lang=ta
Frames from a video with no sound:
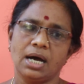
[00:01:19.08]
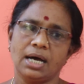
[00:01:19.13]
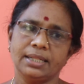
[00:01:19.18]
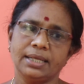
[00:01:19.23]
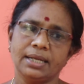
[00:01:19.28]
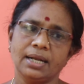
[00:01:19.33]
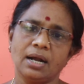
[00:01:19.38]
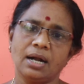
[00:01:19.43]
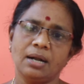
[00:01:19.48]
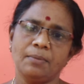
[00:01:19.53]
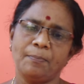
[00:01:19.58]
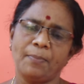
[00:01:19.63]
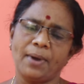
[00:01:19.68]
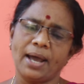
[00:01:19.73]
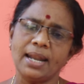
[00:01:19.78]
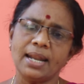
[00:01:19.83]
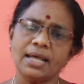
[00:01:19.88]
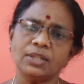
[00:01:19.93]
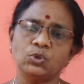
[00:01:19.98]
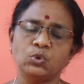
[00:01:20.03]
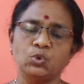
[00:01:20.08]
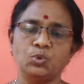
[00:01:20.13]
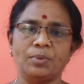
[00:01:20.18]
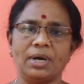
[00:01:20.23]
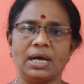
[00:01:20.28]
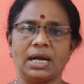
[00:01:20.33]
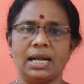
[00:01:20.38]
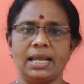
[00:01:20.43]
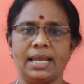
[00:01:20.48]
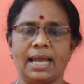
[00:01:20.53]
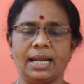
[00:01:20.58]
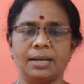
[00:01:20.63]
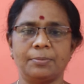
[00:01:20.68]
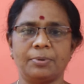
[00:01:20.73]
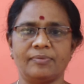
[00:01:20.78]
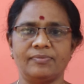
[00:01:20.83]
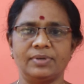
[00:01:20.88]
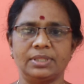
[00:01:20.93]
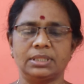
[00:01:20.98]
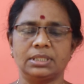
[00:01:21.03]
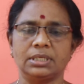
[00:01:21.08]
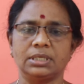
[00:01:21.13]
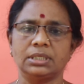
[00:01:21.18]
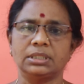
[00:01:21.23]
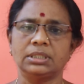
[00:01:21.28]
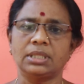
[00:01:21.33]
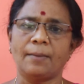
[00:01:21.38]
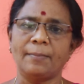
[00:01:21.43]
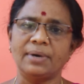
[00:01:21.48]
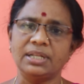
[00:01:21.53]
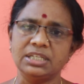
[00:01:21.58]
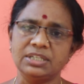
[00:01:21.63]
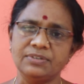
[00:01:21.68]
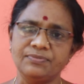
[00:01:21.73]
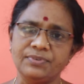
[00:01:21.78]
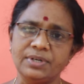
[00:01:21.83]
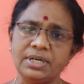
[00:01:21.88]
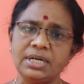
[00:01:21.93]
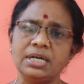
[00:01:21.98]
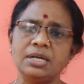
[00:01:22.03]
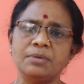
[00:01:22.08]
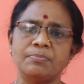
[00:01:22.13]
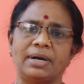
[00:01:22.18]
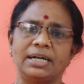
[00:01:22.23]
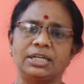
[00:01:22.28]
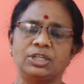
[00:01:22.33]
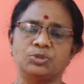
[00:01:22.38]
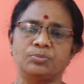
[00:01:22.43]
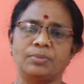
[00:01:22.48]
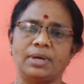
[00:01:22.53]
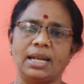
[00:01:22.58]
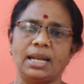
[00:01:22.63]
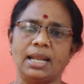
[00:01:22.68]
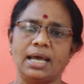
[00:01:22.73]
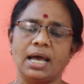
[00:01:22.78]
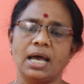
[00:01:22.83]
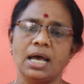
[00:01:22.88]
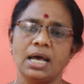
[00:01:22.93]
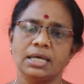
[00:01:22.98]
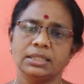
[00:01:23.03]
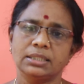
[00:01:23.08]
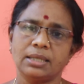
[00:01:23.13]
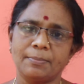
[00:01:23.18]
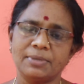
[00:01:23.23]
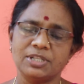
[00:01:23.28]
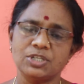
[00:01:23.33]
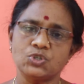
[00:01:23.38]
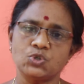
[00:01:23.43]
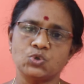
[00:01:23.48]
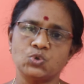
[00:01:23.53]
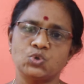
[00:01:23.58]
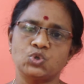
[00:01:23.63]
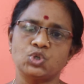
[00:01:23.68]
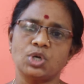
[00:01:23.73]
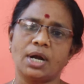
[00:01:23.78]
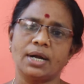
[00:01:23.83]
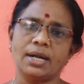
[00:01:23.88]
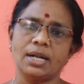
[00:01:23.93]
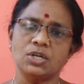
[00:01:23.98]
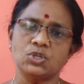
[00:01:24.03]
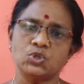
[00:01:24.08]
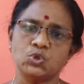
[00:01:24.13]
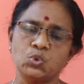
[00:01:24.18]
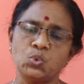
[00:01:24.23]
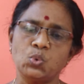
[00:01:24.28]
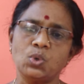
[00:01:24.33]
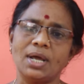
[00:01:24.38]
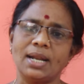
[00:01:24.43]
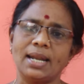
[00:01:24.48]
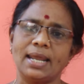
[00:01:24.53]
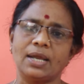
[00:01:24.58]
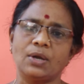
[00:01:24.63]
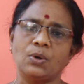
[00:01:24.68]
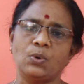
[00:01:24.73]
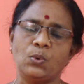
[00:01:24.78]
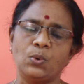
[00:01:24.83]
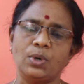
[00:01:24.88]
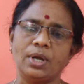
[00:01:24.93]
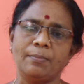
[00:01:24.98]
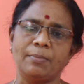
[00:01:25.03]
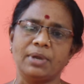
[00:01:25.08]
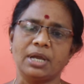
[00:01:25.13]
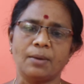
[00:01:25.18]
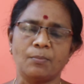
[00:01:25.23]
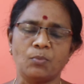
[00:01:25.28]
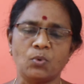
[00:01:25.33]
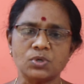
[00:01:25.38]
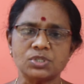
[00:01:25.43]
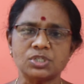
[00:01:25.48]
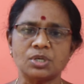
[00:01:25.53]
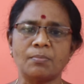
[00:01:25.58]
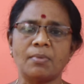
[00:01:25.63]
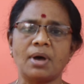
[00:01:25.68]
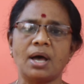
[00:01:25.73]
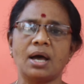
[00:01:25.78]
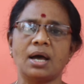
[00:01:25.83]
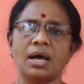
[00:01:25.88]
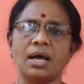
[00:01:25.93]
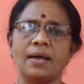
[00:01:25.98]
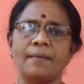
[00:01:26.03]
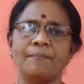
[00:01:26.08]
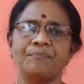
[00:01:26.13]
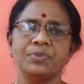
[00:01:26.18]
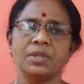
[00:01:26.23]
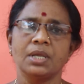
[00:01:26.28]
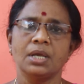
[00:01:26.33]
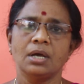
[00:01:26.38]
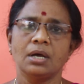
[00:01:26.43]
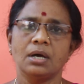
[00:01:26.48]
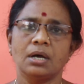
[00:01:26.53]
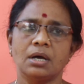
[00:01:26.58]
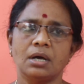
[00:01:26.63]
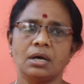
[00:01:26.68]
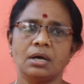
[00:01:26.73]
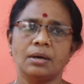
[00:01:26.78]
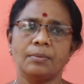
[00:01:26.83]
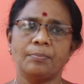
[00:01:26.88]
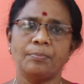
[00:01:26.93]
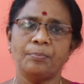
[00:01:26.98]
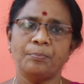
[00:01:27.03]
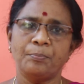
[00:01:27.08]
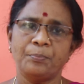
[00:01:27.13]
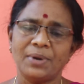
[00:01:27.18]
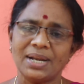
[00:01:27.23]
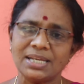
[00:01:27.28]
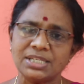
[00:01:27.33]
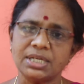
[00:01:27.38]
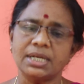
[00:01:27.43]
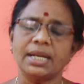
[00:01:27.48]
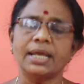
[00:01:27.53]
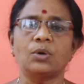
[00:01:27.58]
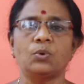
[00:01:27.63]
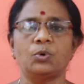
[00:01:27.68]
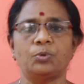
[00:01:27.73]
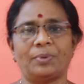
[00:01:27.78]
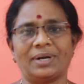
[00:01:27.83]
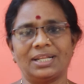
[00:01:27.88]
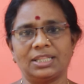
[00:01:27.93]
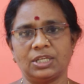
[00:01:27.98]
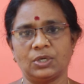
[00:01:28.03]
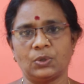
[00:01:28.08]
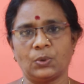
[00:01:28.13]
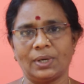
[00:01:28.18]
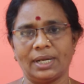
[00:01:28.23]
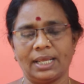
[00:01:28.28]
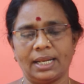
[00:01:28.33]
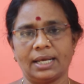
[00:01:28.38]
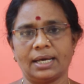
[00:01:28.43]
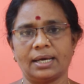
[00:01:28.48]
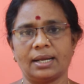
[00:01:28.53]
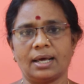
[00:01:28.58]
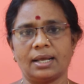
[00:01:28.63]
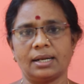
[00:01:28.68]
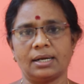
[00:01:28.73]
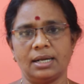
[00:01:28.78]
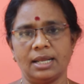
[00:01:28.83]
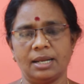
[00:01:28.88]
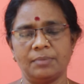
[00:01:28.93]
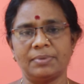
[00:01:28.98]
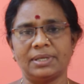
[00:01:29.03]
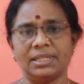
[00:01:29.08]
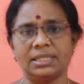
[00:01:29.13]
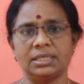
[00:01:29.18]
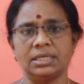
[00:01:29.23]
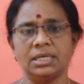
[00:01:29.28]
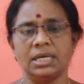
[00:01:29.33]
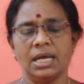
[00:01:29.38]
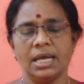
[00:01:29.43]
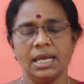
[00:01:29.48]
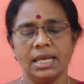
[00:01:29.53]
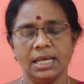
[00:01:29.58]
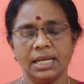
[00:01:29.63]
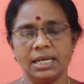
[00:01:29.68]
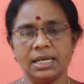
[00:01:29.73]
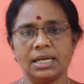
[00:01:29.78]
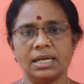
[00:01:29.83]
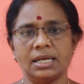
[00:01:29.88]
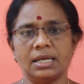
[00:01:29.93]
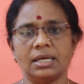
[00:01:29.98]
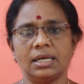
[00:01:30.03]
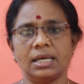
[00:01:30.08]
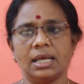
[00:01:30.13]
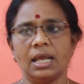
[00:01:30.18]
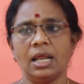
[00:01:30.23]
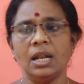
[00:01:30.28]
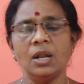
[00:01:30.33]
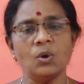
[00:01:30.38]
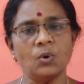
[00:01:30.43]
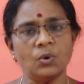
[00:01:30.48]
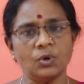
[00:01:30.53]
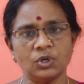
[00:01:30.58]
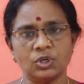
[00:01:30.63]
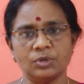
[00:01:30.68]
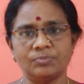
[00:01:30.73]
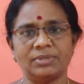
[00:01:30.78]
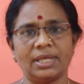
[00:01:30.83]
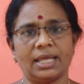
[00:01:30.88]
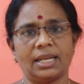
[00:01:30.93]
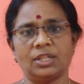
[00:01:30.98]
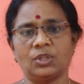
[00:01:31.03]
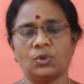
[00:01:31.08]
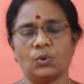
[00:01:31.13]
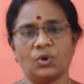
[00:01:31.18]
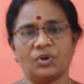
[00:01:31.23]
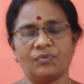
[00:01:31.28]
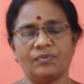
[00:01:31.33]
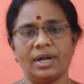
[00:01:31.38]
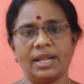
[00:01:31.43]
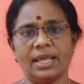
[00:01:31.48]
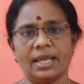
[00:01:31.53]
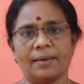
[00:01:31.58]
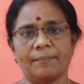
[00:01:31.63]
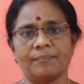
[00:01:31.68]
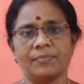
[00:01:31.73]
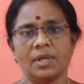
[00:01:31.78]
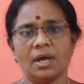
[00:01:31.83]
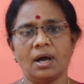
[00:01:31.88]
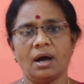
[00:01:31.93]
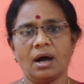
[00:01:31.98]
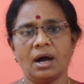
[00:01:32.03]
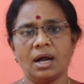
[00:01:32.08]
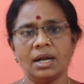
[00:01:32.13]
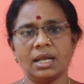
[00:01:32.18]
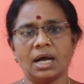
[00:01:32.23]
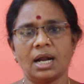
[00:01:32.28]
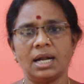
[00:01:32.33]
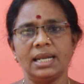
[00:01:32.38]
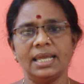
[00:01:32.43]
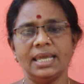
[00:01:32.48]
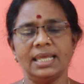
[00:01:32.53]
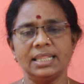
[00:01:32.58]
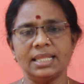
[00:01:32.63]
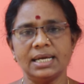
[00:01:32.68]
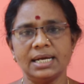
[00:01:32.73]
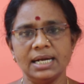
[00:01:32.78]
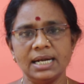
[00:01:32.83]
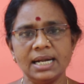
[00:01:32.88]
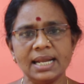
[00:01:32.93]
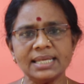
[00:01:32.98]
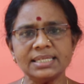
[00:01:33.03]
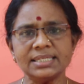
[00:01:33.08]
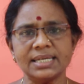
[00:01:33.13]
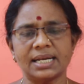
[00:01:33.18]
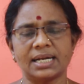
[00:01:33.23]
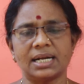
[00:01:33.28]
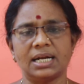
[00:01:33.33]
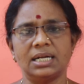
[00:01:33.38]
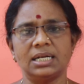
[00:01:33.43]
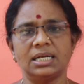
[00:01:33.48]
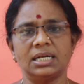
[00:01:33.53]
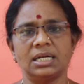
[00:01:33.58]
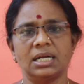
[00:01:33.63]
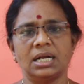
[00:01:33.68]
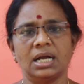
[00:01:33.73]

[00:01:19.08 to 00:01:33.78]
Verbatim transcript: அதனால் பல துன்பங்களை அனுபவித்து தமது வீடு மட்டுமல்ல தமது சுற்றாடல் சூழலை கூட மிக மோசமாக பிரச்சனைக்குட்படுத்தி கொண்டிருக்கிறார்கள் என்பது இன்று எல்லோருக்கும் தெரிந்த ஒரு விடயம் ஆனால் இந்த இளைஞர்கள்